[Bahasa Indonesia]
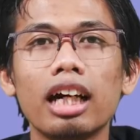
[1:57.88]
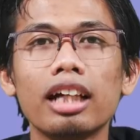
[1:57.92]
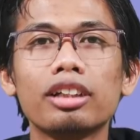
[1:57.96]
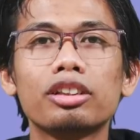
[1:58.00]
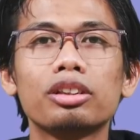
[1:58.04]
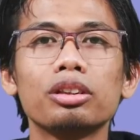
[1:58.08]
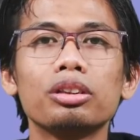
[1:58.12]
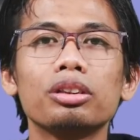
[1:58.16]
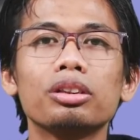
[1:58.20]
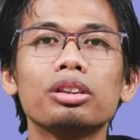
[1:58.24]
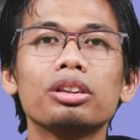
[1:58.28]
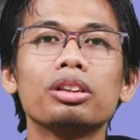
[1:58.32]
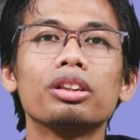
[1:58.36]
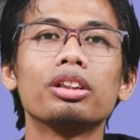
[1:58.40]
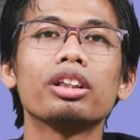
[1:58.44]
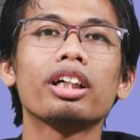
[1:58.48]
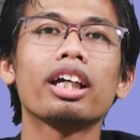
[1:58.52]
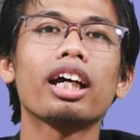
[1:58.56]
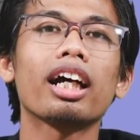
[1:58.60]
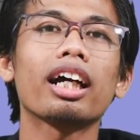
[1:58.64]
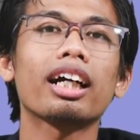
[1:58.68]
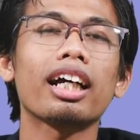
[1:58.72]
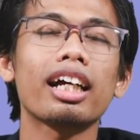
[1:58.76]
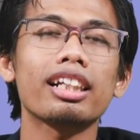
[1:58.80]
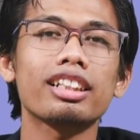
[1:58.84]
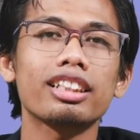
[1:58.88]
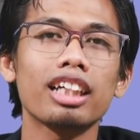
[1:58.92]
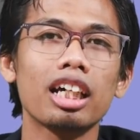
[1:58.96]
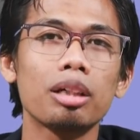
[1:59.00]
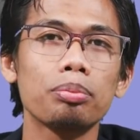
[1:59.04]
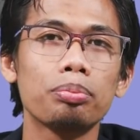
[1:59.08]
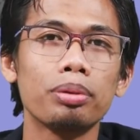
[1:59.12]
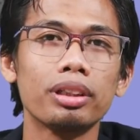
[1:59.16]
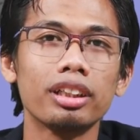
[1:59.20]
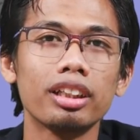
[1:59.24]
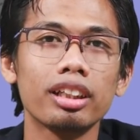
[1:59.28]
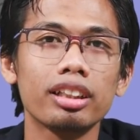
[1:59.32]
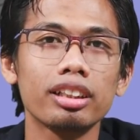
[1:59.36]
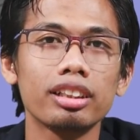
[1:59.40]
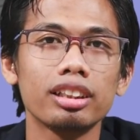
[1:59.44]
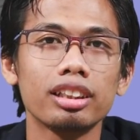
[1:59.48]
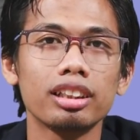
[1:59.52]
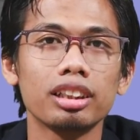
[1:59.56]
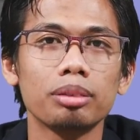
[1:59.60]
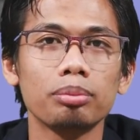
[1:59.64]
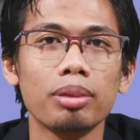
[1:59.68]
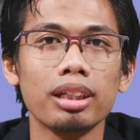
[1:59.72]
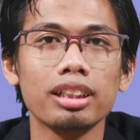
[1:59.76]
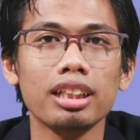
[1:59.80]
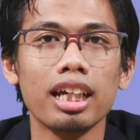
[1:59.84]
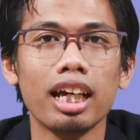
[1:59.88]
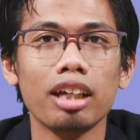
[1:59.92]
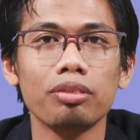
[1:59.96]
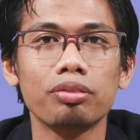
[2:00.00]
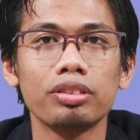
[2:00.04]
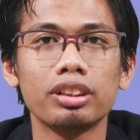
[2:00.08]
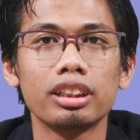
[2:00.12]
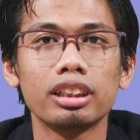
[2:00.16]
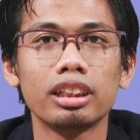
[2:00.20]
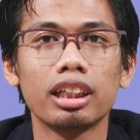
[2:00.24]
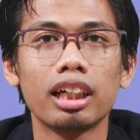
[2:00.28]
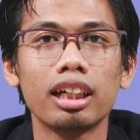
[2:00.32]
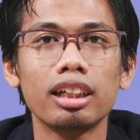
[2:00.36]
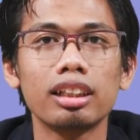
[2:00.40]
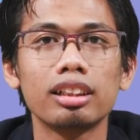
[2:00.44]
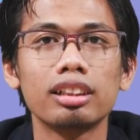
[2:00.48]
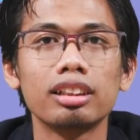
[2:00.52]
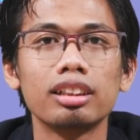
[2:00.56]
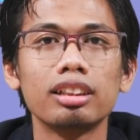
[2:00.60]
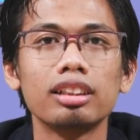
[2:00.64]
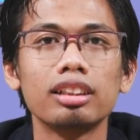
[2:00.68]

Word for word: Aduh ya kasihan bener ini Mas Aif ini ya.